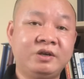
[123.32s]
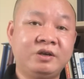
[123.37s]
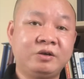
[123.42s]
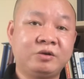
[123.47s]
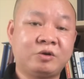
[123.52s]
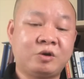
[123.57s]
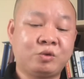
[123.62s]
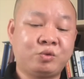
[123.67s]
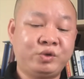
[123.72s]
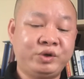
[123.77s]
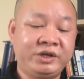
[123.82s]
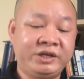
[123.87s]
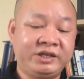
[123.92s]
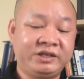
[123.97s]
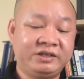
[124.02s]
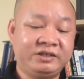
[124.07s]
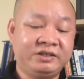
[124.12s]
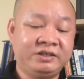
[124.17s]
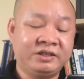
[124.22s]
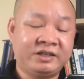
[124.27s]
có quy
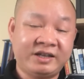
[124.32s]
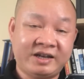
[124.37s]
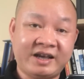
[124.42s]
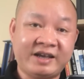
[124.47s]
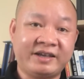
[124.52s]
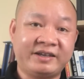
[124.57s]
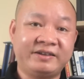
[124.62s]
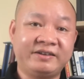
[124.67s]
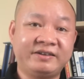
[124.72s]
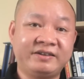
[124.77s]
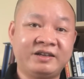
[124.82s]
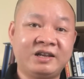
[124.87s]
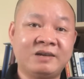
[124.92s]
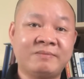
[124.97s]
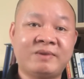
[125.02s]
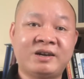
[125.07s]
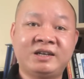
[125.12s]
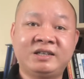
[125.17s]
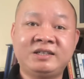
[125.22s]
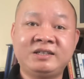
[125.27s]
định như thế này, như
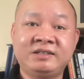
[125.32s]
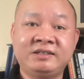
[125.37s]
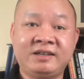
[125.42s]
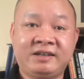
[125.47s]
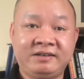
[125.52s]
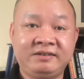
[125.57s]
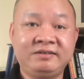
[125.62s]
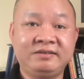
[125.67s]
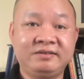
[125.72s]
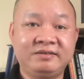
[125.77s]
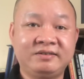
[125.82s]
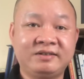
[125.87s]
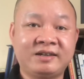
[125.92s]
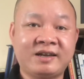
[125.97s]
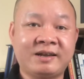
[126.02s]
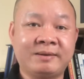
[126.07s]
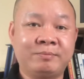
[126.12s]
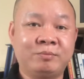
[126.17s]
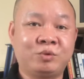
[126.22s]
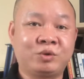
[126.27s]
là bạn đã trích dẫn
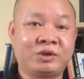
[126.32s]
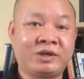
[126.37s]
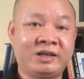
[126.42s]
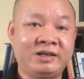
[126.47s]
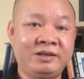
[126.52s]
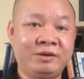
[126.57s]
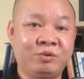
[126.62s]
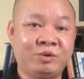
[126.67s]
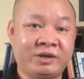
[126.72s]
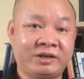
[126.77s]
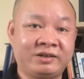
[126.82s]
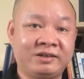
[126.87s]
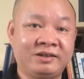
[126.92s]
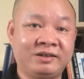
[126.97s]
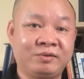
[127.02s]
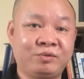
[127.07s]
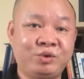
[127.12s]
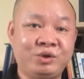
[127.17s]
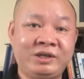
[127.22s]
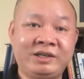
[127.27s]
hẳn một cái điều luật
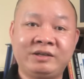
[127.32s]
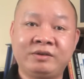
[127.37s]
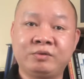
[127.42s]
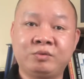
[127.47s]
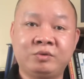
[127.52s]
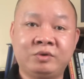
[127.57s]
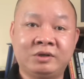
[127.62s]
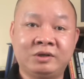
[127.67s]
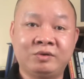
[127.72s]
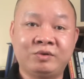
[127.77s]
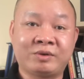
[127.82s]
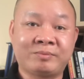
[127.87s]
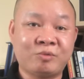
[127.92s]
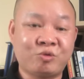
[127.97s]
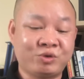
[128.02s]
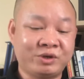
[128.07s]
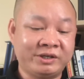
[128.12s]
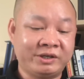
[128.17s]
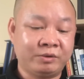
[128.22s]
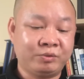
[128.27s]
ờ, quy định của luật
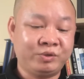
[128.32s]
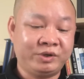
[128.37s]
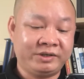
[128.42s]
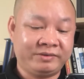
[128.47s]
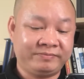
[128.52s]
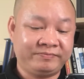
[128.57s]
bầu cử luôn.